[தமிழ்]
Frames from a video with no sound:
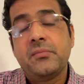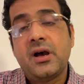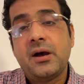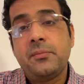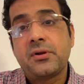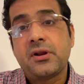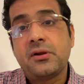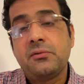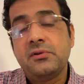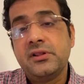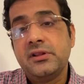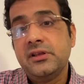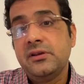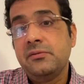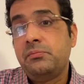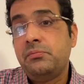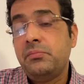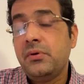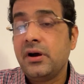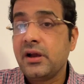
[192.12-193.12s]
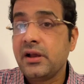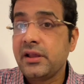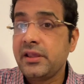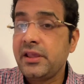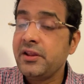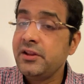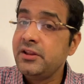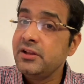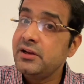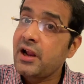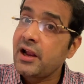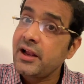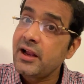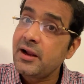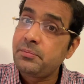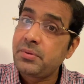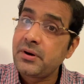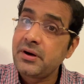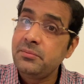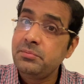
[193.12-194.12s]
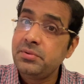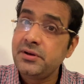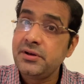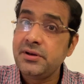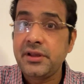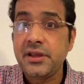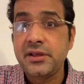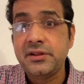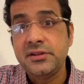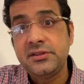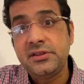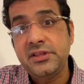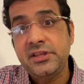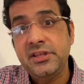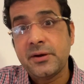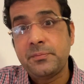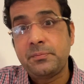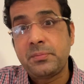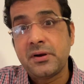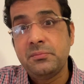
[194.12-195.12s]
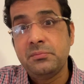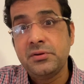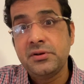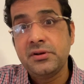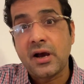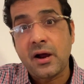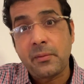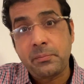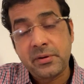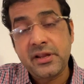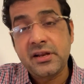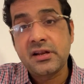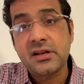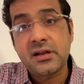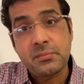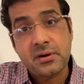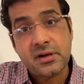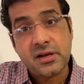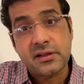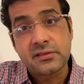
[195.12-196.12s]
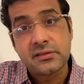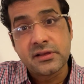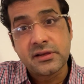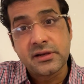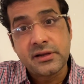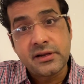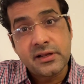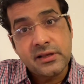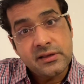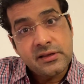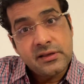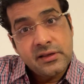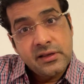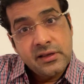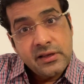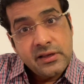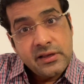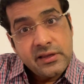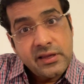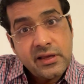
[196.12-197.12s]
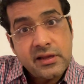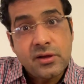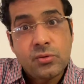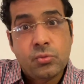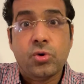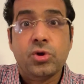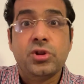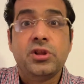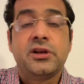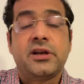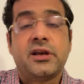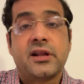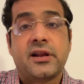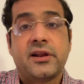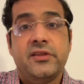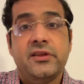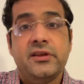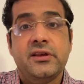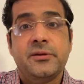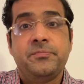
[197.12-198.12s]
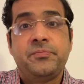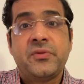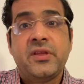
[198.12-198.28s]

அப்புறம் வந்து எது நல்ல பண்பு எது தீய பண்பு அப்படின்னு நம்ம கற்றுக்கிட்டு எதை ஒதுக்கிறது